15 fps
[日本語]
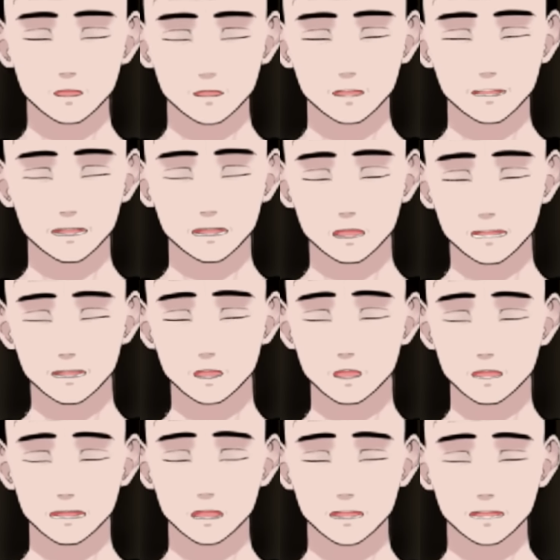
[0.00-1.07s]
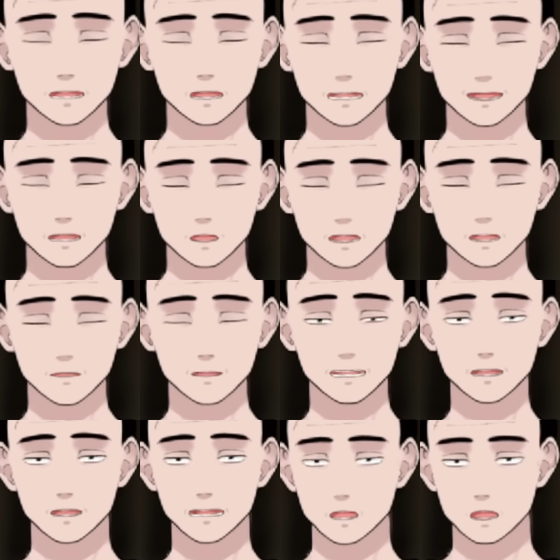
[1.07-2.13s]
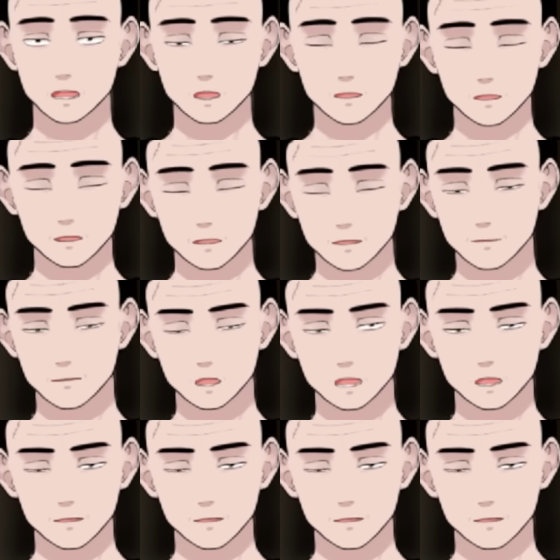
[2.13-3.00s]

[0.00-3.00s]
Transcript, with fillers: 自の間と独自のタイミングで喋るようにしてますんで。